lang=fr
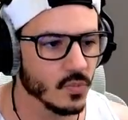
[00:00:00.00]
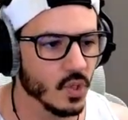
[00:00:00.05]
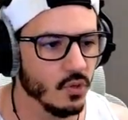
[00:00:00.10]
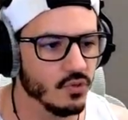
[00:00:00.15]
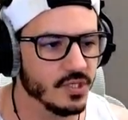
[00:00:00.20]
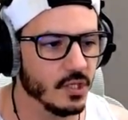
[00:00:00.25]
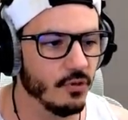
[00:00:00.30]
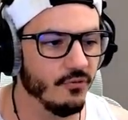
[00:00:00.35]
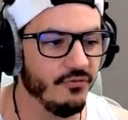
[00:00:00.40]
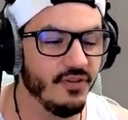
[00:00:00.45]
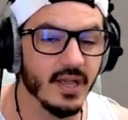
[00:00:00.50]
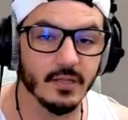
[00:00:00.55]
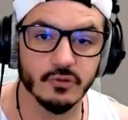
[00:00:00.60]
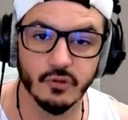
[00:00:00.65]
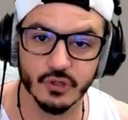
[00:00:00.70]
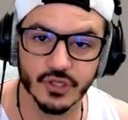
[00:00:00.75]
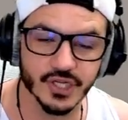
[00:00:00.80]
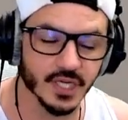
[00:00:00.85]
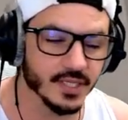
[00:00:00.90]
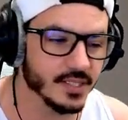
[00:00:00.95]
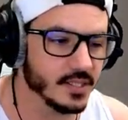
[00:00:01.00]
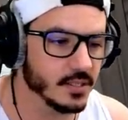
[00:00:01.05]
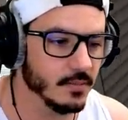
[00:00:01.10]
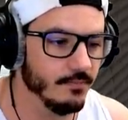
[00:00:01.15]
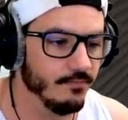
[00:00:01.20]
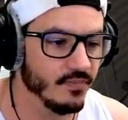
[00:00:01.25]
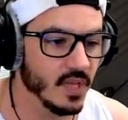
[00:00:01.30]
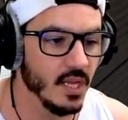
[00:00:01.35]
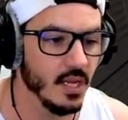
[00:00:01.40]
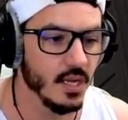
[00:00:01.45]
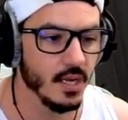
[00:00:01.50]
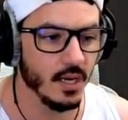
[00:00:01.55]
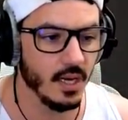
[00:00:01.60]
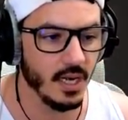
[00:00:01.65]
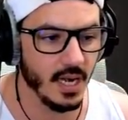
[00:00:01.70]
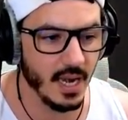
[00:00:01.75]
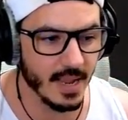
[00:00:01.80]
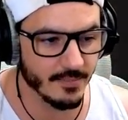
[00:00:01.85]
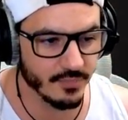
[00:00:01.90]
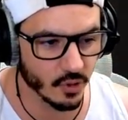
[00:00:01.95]
Nous allons faire deux chasses.
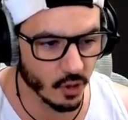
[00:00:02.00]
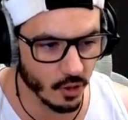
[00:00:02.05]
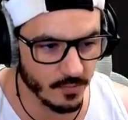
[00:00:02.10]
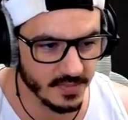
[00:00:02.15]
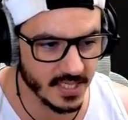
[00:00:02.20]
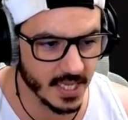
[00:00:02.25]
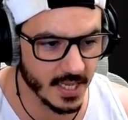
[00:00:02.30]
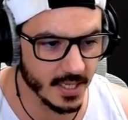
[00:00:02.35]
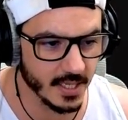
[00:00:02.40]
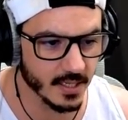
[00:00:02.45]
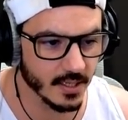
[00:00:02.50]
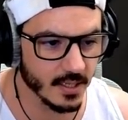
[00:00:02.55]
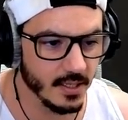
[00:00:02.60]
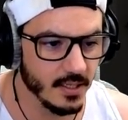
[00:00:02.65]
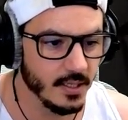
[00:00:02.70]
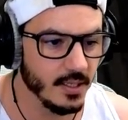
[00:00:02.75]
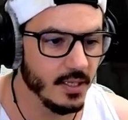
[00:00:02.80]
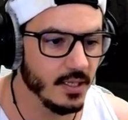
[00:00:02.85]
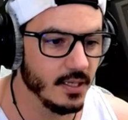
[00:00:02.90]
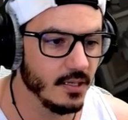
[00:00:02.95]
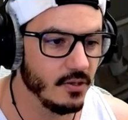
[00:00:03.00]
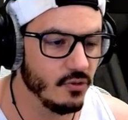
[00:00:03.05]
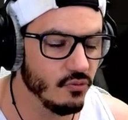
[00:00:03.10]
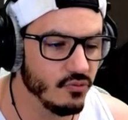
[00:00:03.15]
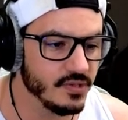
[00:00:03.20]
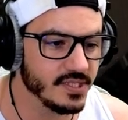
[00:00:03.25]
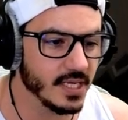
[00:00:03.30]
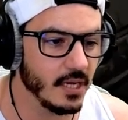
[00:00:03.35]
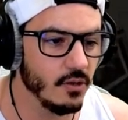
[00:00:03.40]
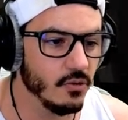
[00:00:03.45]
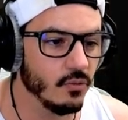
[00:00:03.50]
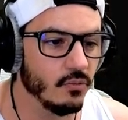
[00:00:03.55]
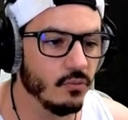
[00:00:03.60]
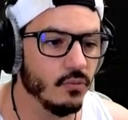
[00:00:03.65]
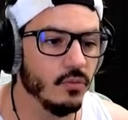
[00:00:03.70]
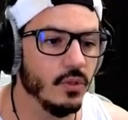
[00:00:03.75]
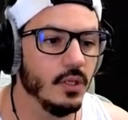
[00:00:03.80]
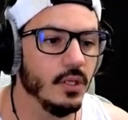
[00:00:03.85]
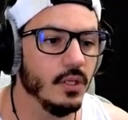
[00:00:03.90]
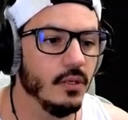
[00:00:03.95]
La première, nous
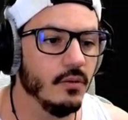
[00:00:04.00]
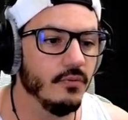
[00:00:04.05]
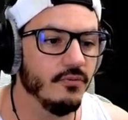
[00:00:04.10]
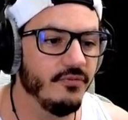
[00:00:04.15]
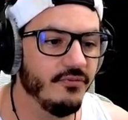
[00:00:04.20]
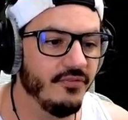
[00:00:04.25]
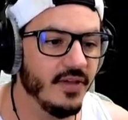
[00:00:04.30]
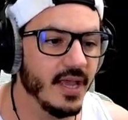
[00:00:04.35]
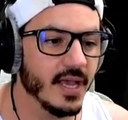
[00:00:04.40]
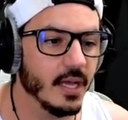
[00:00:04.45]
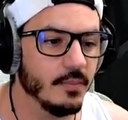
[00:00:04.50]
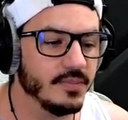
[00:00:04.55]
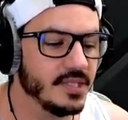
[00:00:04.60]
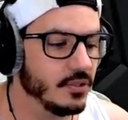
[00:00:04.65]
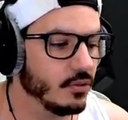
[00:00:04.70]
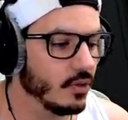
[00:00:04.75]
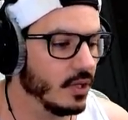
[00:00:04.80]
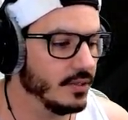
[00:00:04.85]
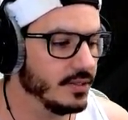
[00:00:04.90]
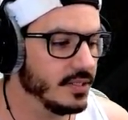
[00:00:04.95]
allons faire un petit truc